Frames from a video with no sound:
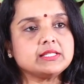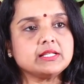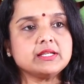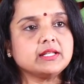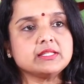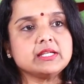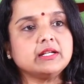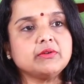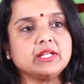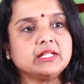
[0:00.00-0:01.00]
సంచారం
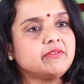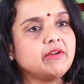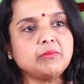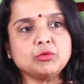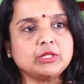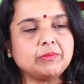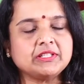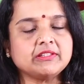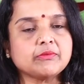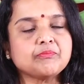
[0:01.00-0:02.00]
చేయడం అనేది ఇవాళ మొదలు
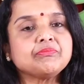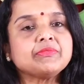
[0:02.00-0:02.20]
పెడతారు